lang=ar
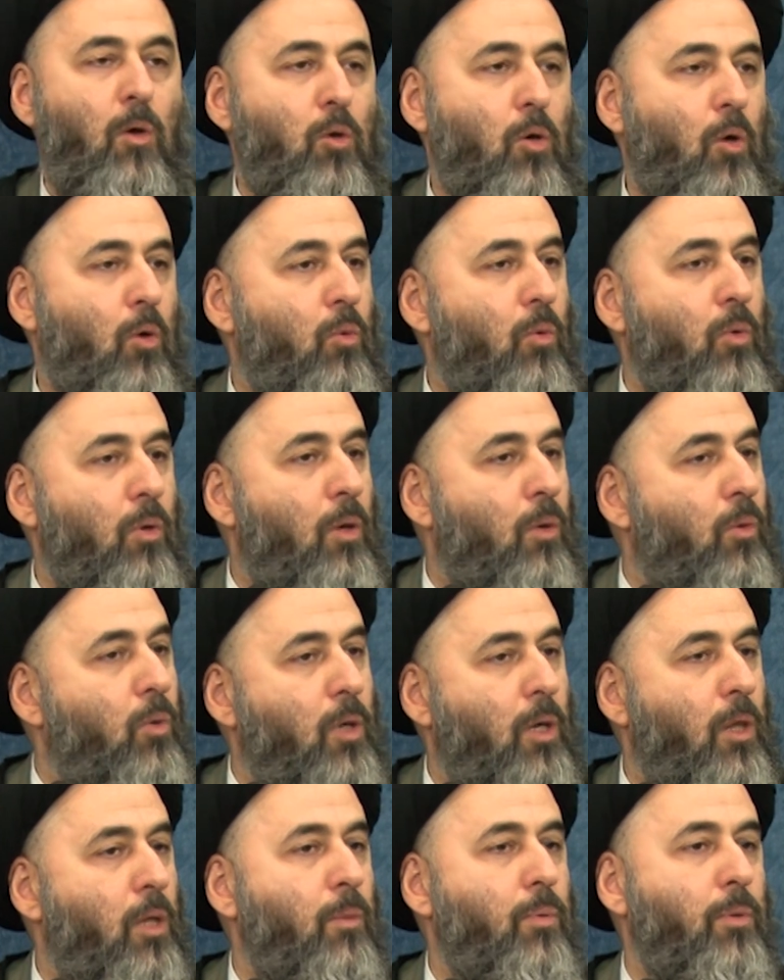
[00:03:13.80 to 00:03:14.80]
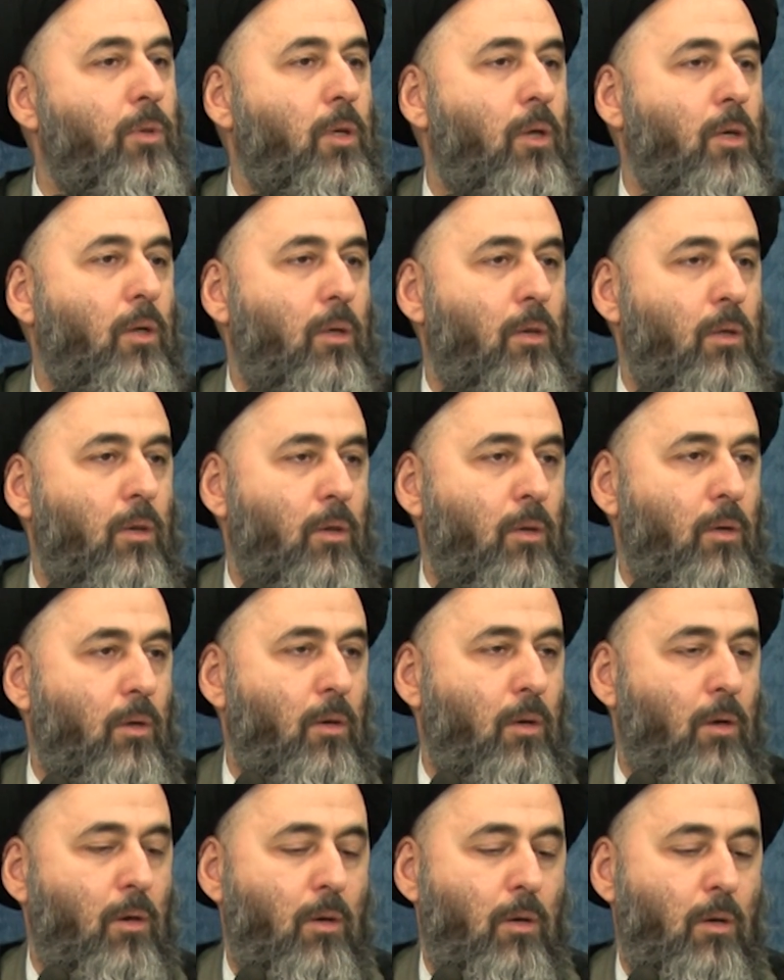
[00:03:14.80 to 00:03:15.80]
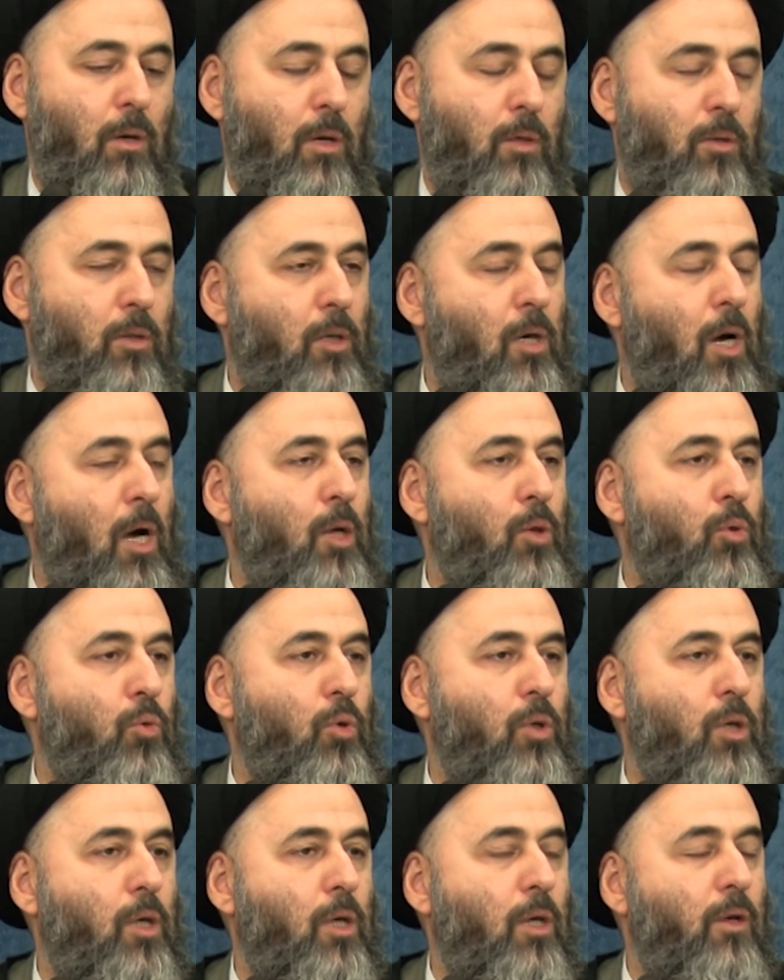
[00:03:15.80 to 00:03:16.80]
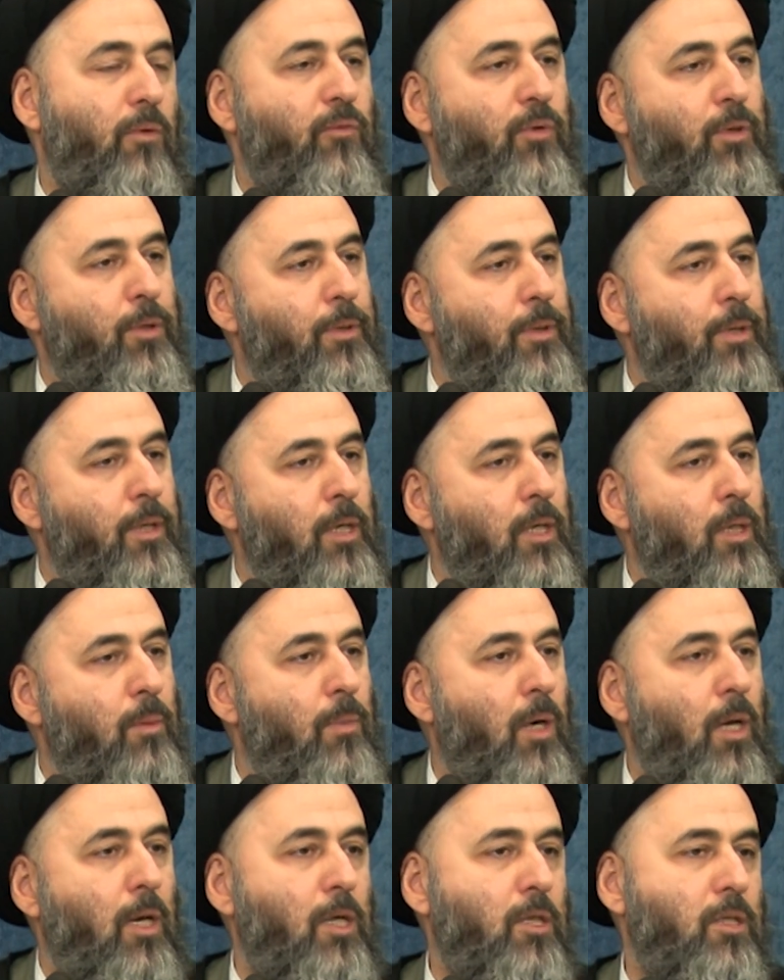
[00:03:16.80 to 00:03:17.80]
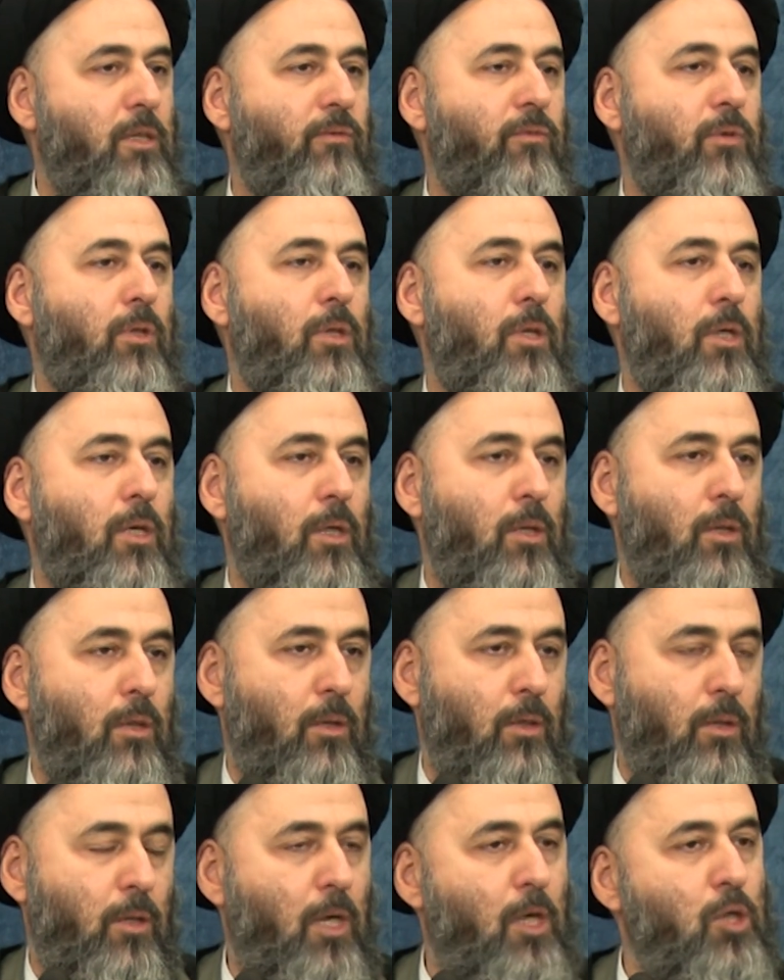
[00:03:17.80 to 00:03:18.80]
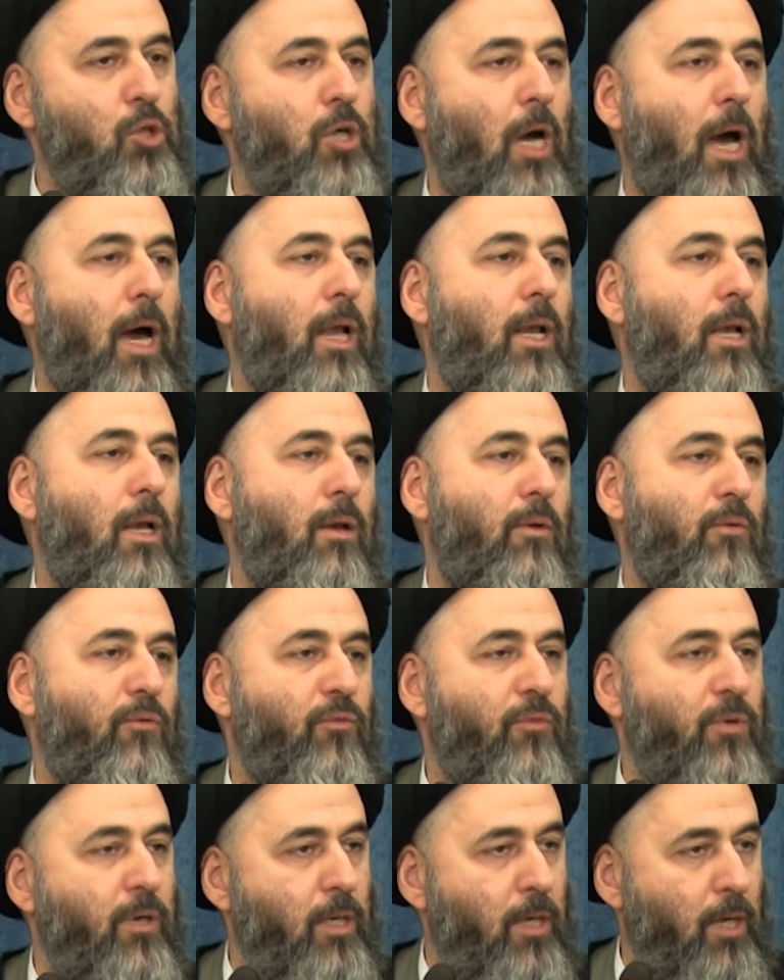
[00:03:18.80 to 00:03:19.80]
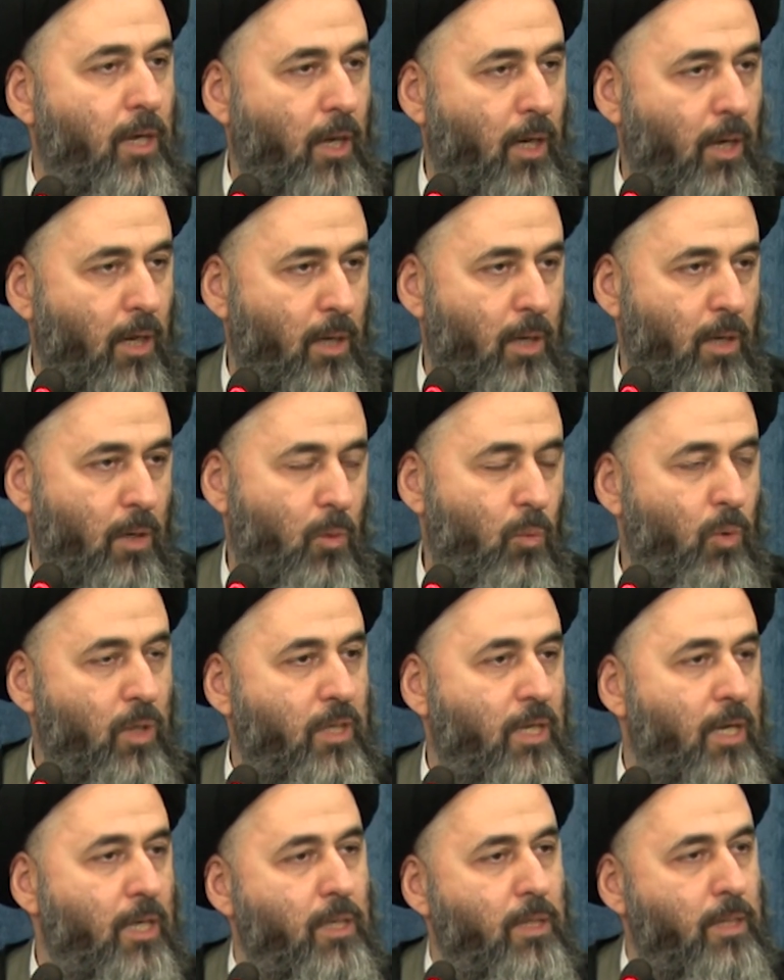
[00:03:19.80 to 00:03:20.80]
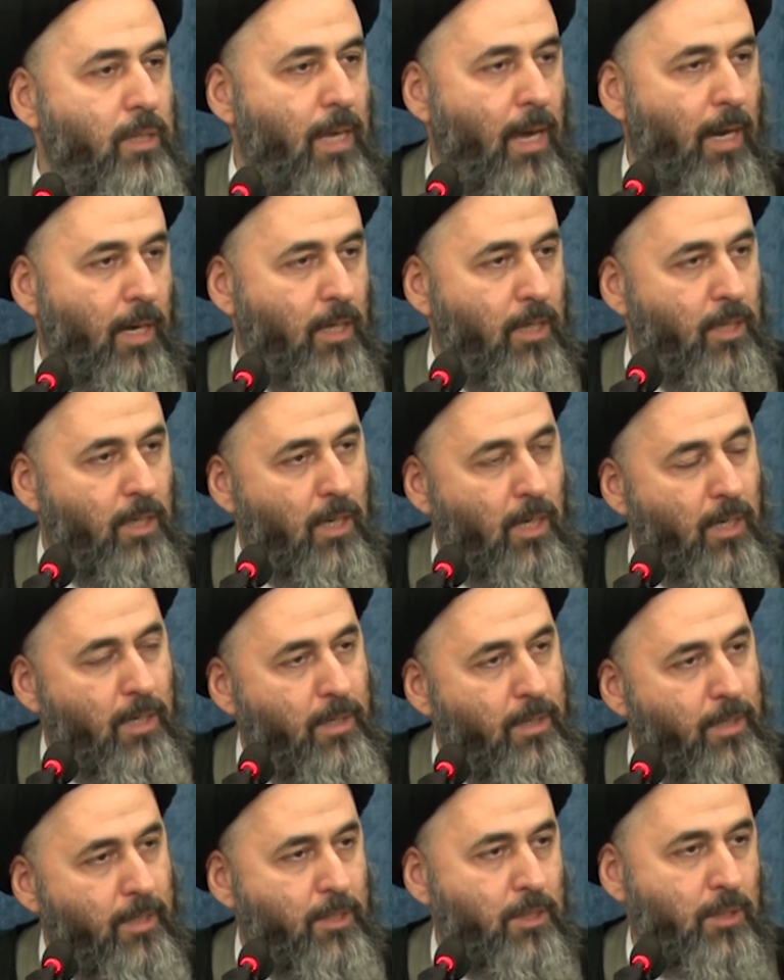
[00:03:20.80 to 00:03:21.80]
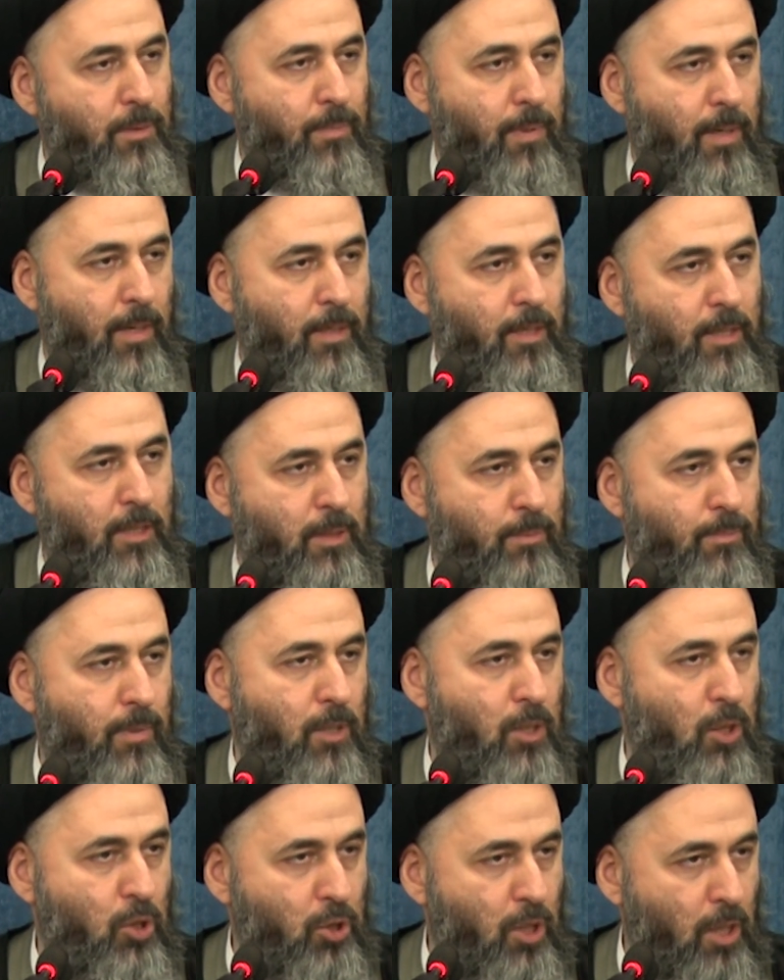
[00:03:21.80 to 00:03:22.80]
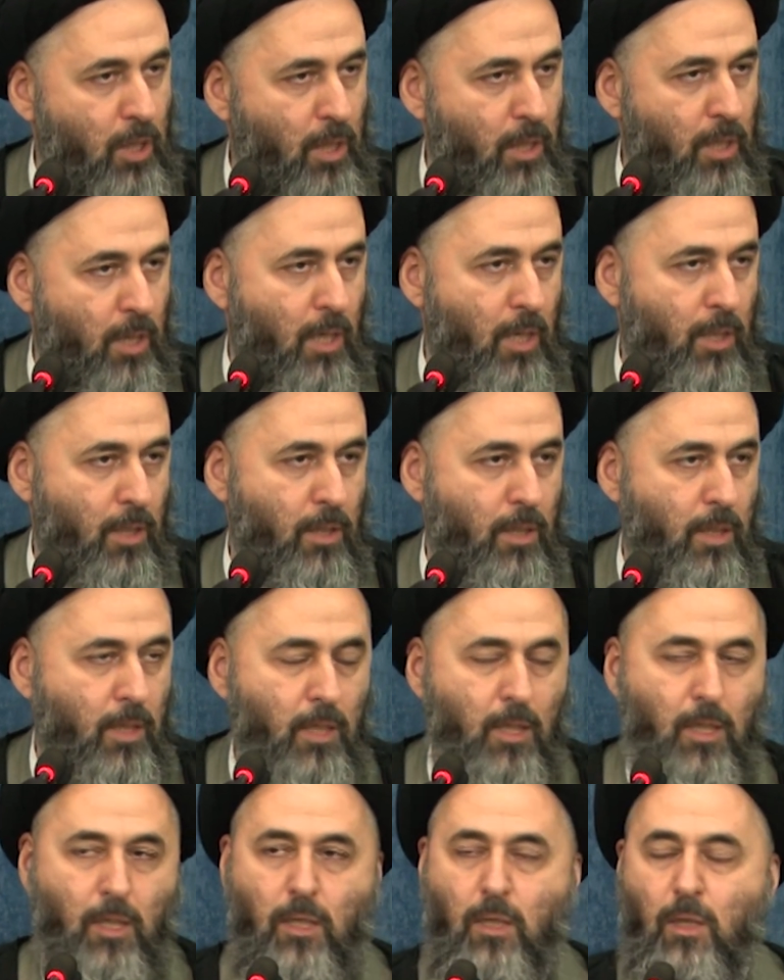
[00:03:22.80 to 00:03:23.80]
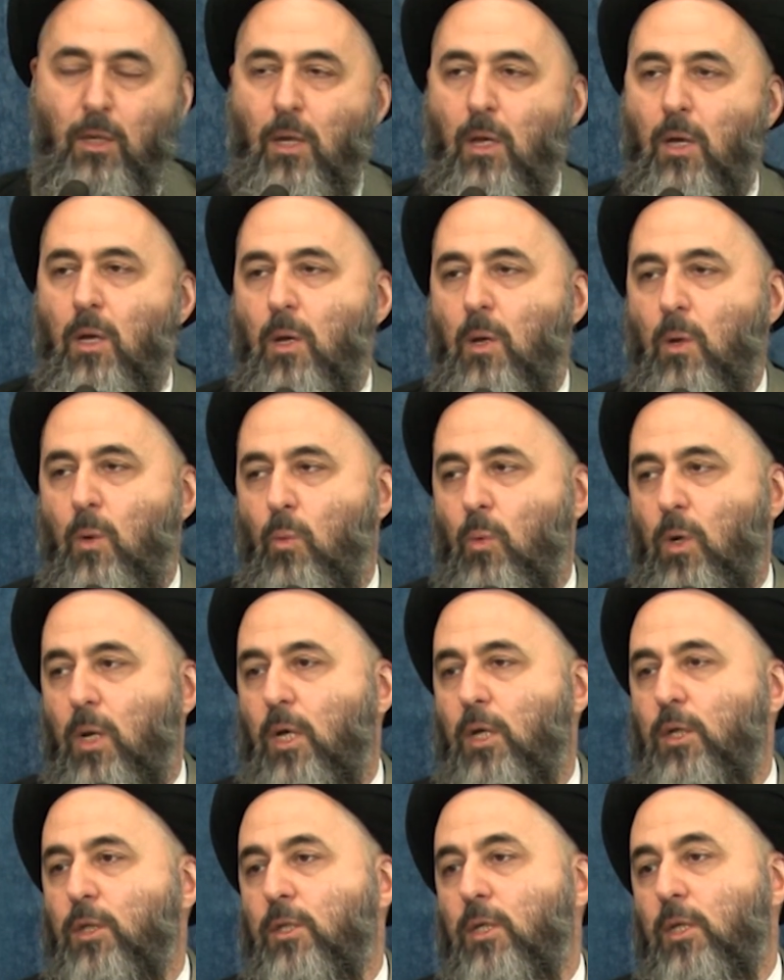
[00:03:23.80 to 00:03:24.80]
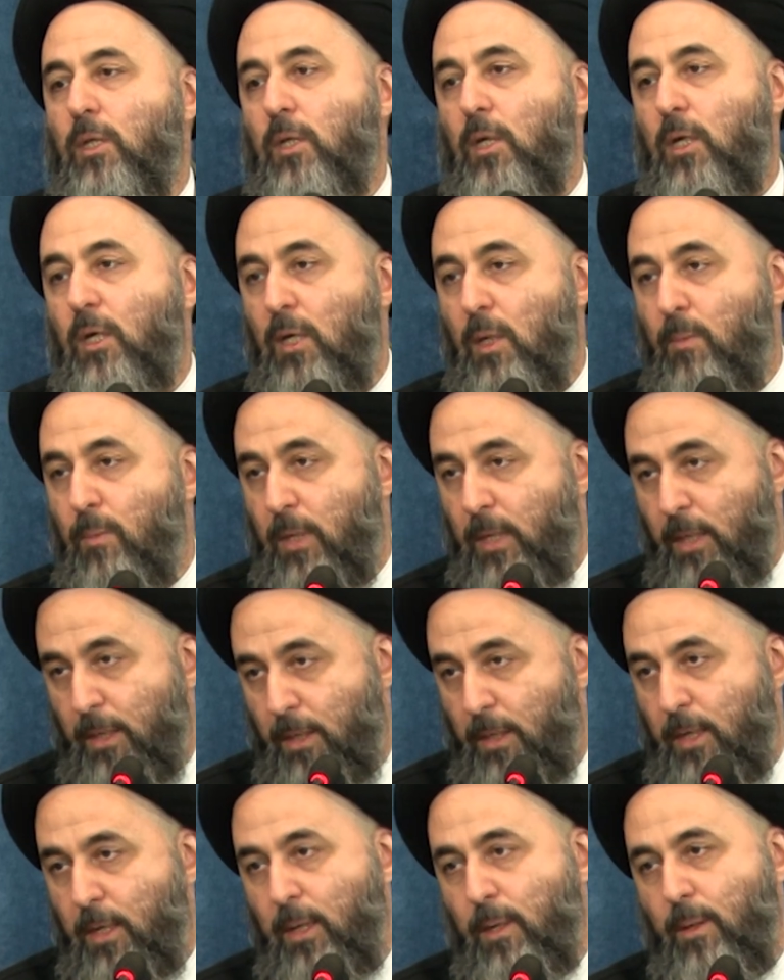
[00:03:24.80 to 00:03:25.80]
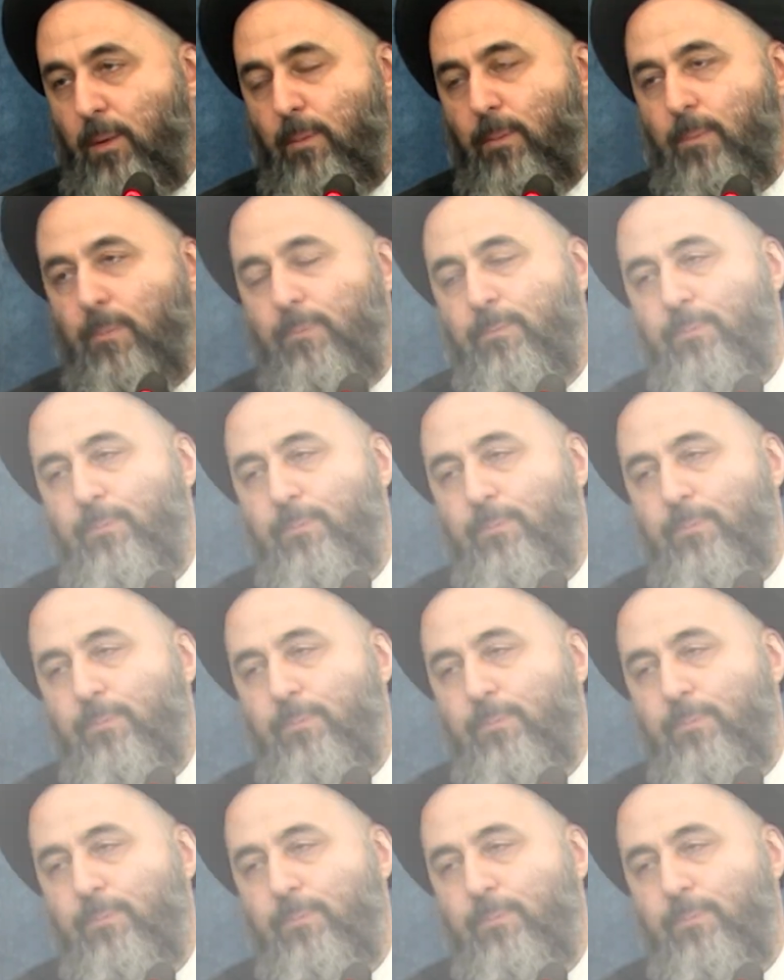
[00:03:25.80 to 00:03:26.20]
يقول له كذبت أنت قاعد تدخل في الدين ما ليس في الدين تجعل فيه وتدعي النسبة نسبة شيء إلى الدين وليست هي من الدين